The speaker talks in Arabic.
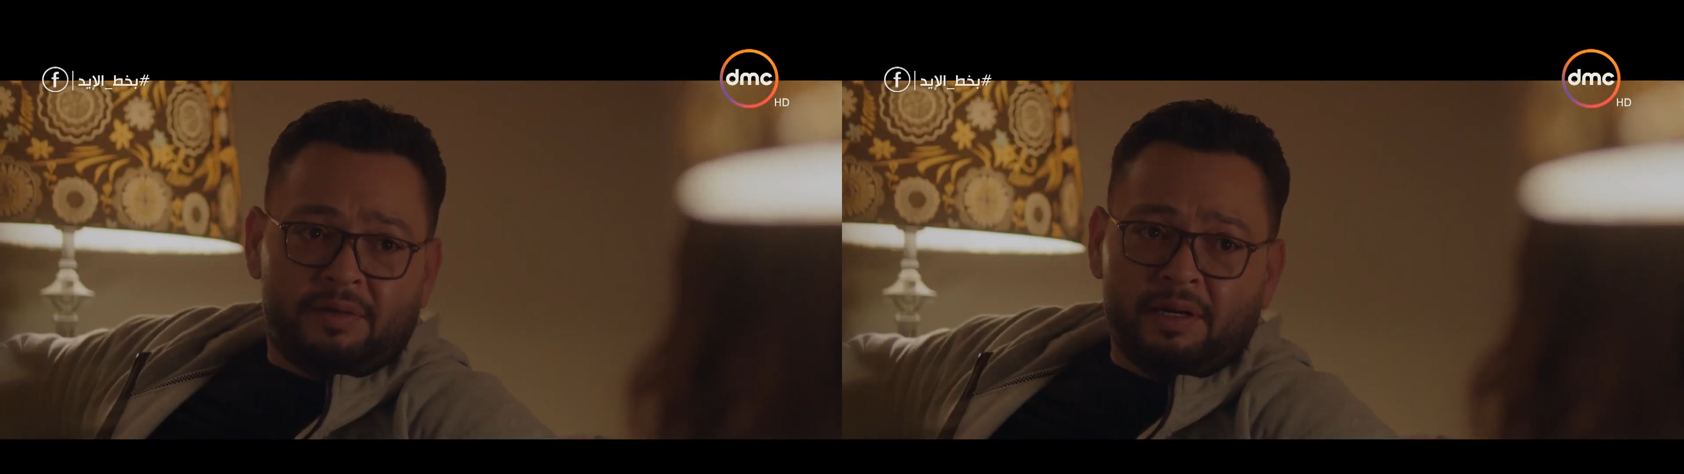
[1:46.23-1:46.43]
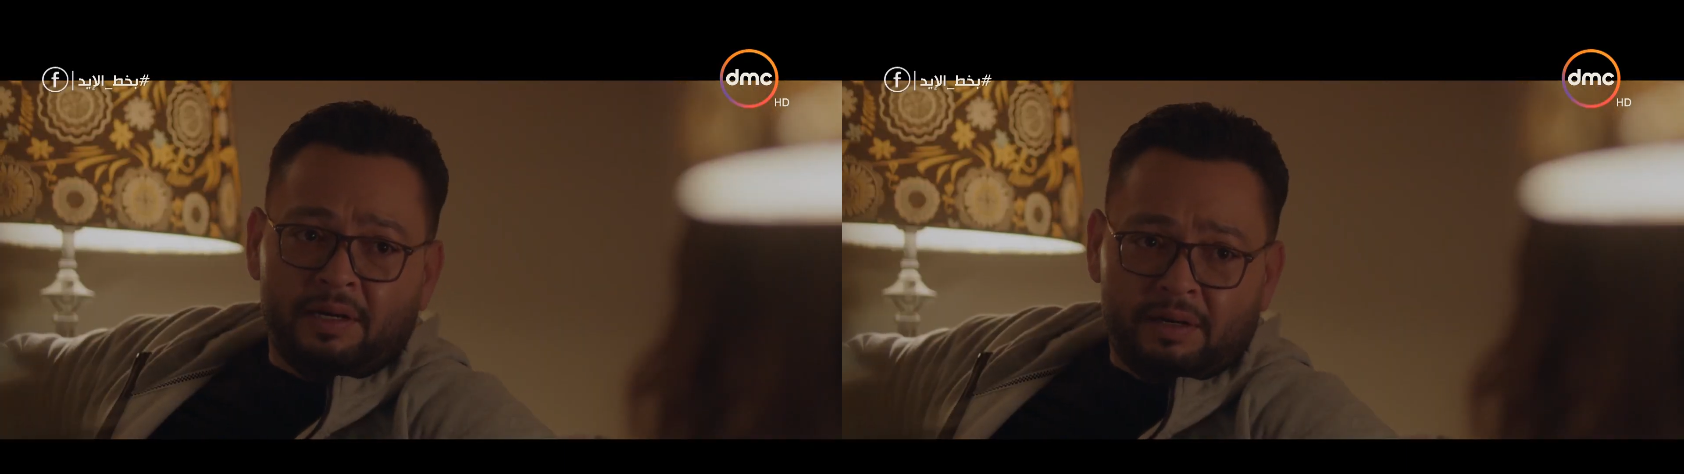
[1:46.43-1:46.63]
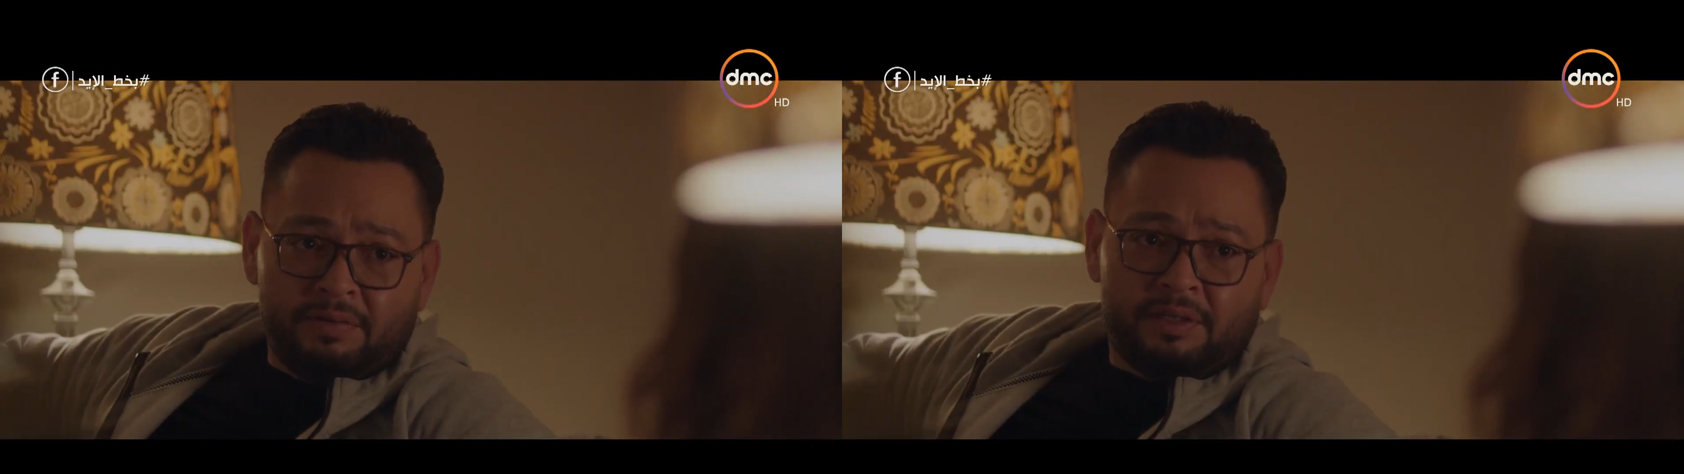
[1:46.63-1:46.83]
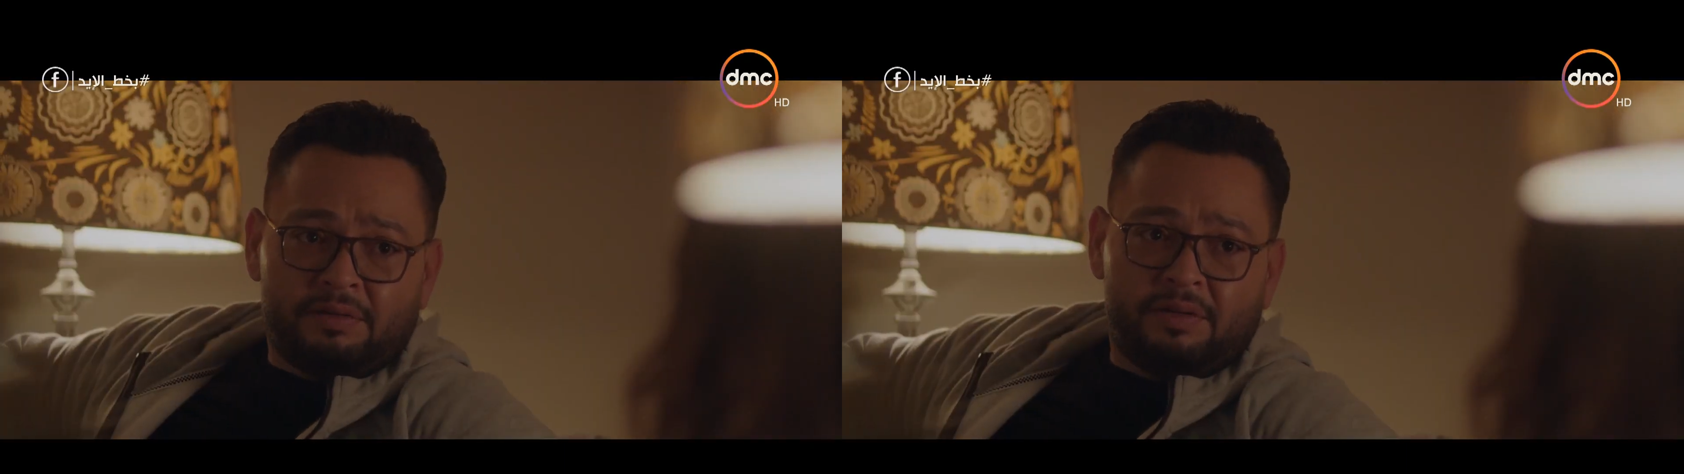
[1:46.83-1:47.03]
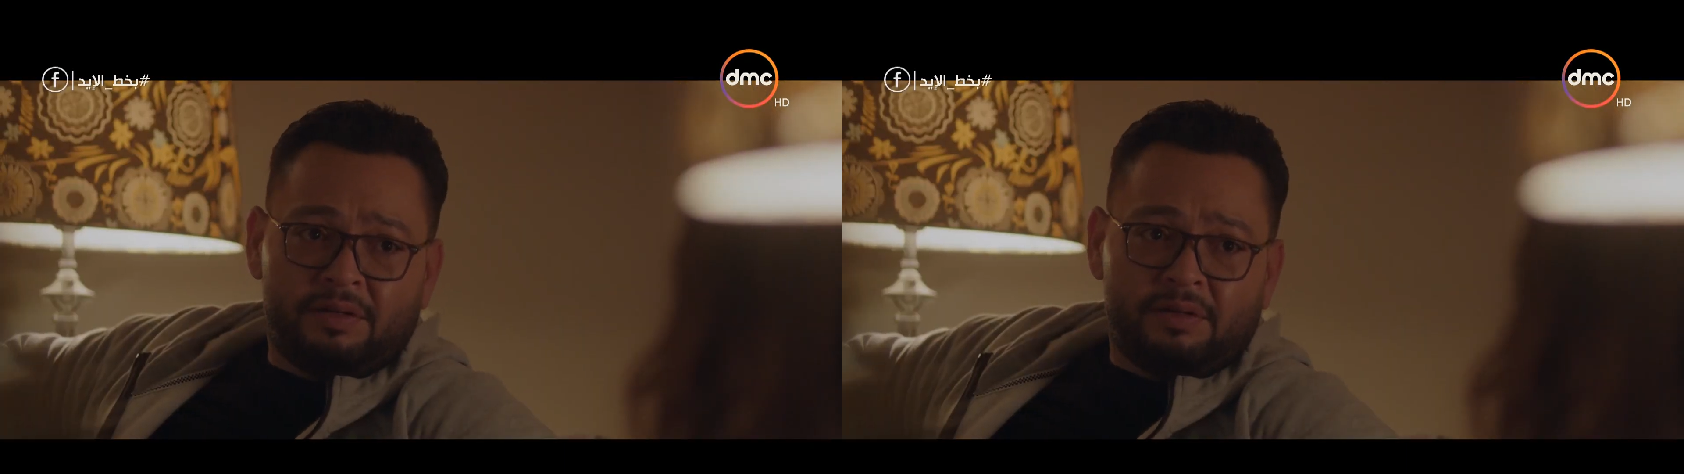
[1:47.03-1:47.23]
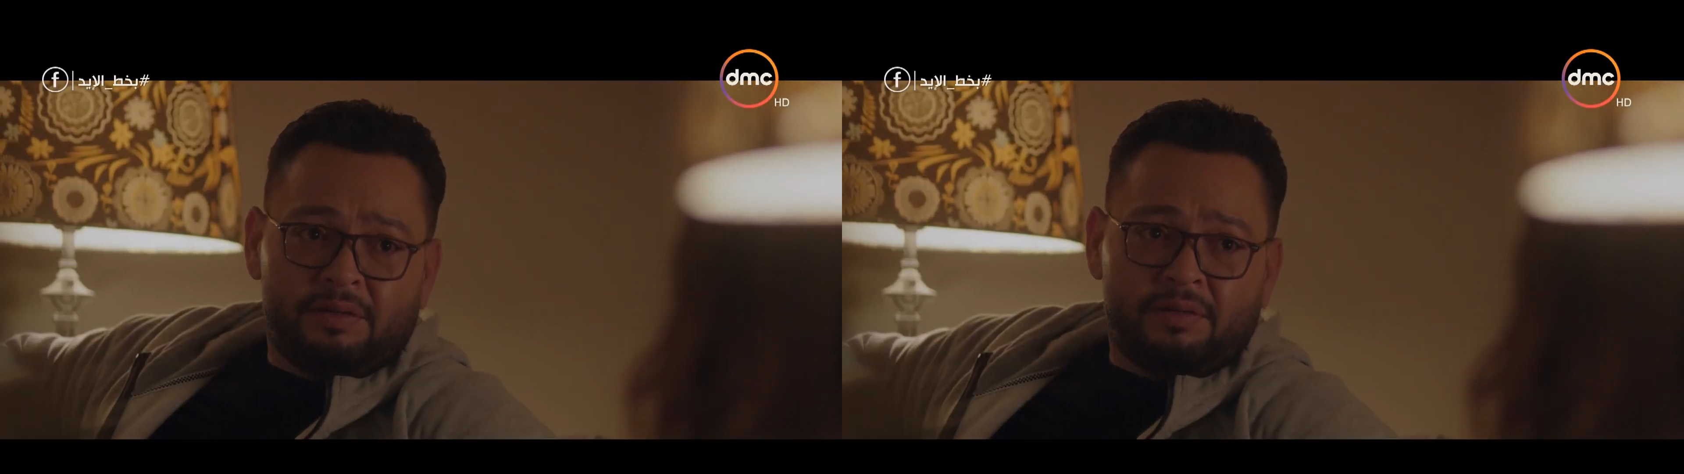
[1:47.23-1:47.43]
ايه اللي نفسك فيه